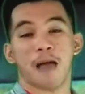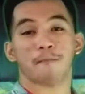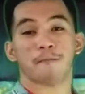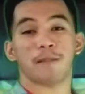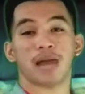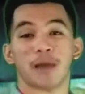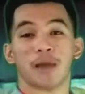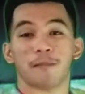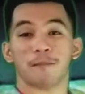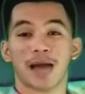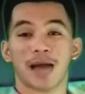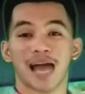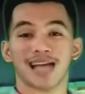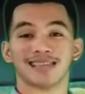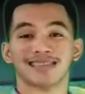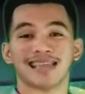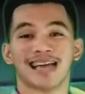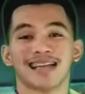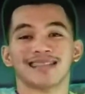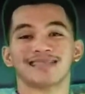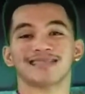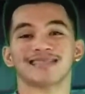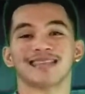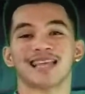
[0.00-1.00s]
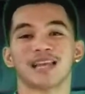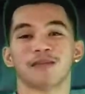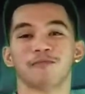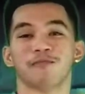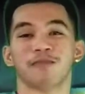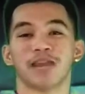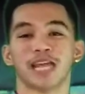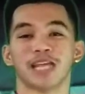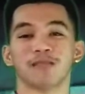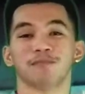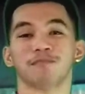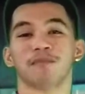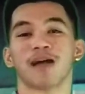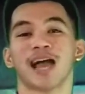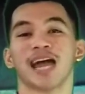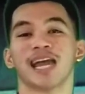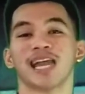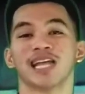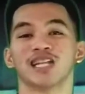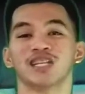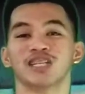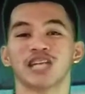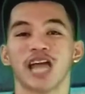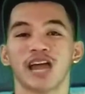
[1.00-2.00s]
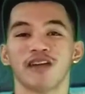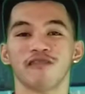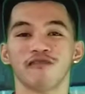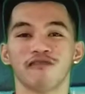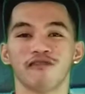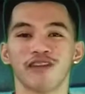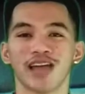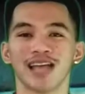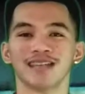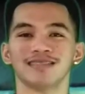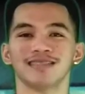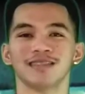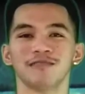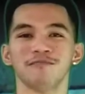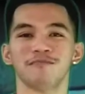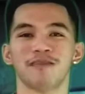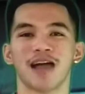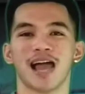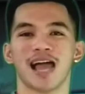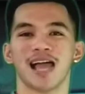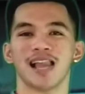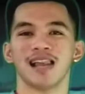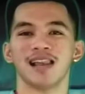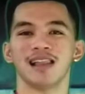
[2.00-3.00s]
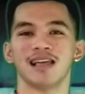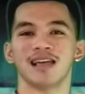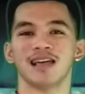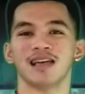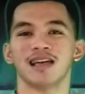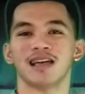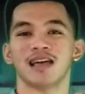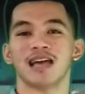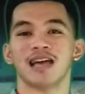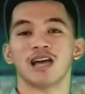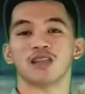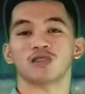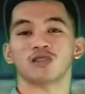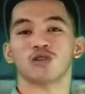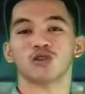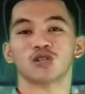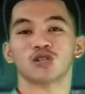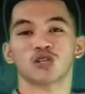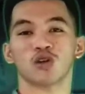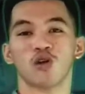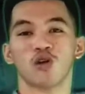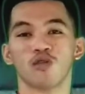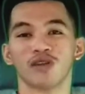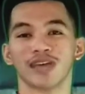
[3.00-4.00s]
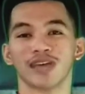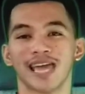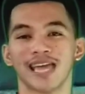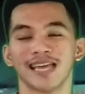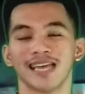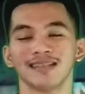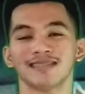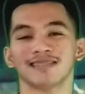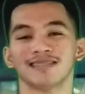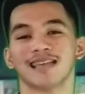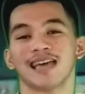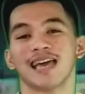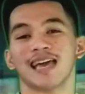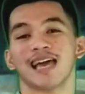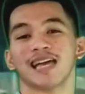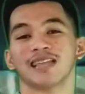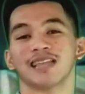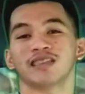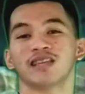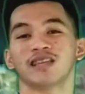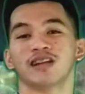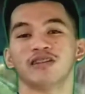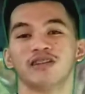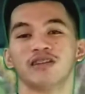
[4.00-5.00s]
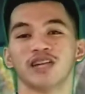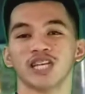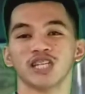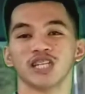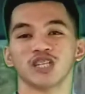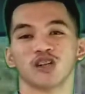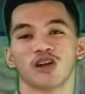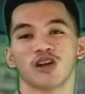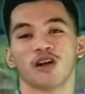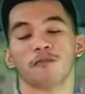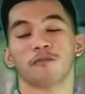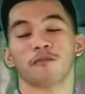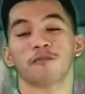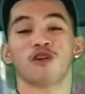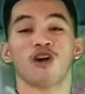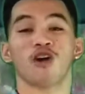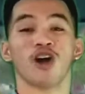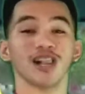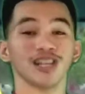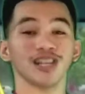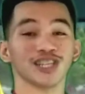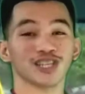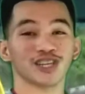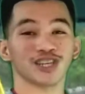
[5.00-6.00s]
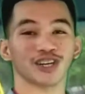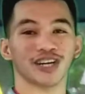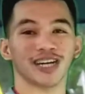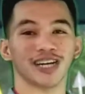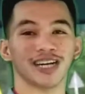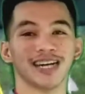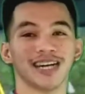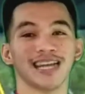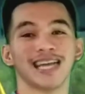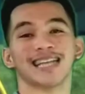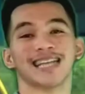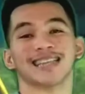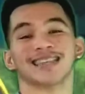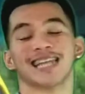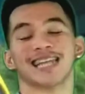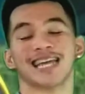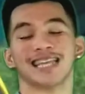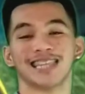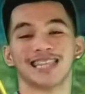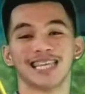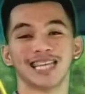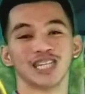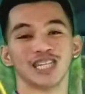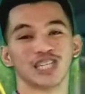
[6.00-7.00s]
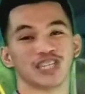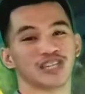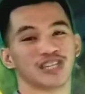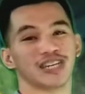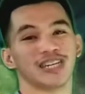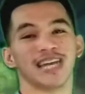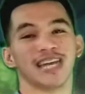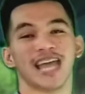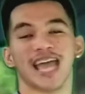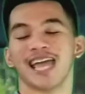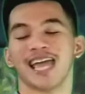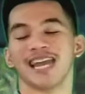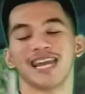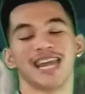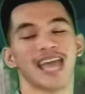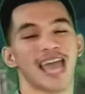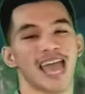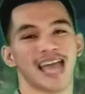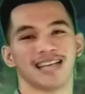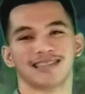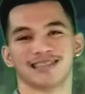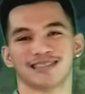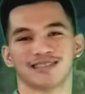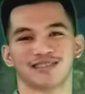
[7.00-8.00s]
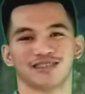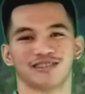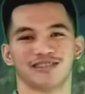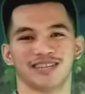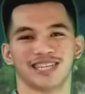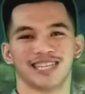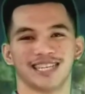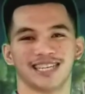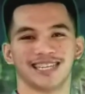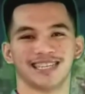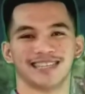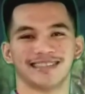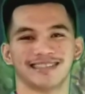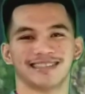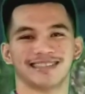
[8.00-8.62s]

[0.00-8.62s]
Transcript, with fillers: Malapatan celebrate Pakarajan Festival to showcase the rich of culture, tradition, and history.